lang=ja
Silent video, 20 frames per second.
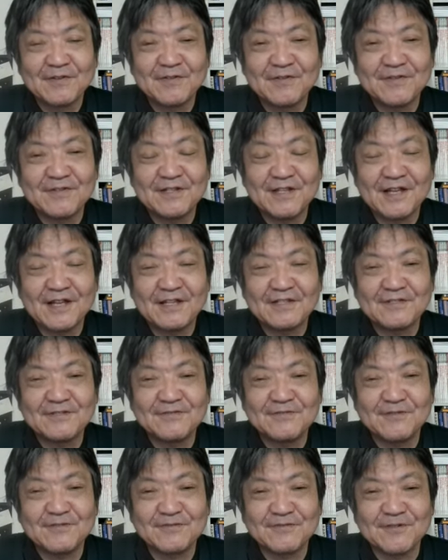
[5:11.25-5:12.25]
それで
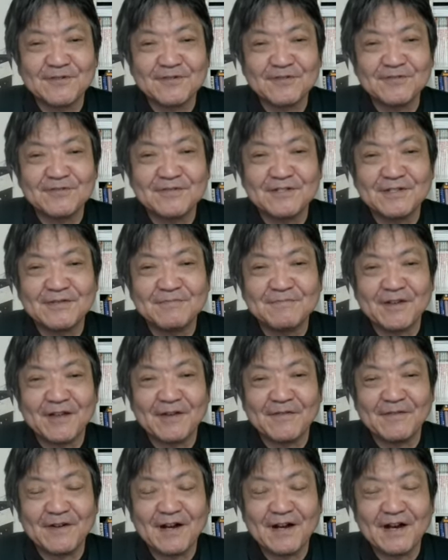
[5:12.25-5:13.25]
中国の習近
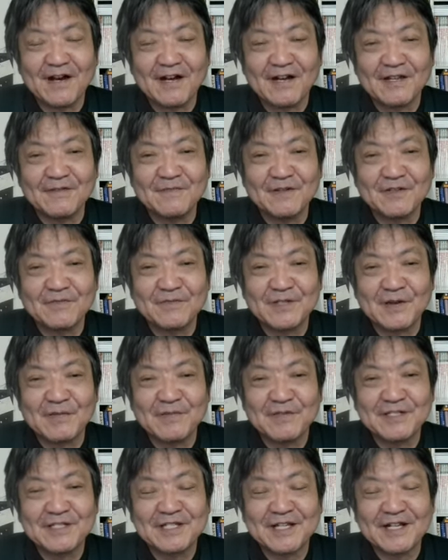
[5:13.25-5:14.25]
平は今の
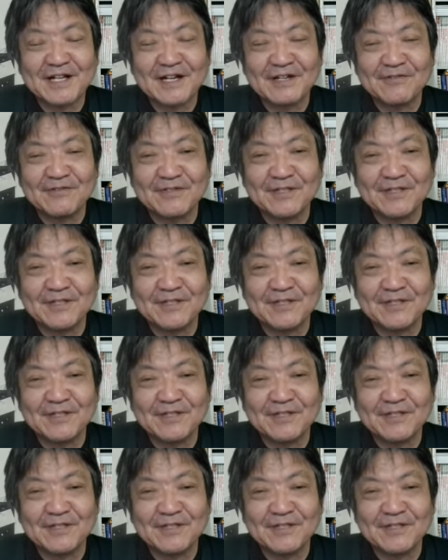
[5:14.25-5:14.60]
南シナ海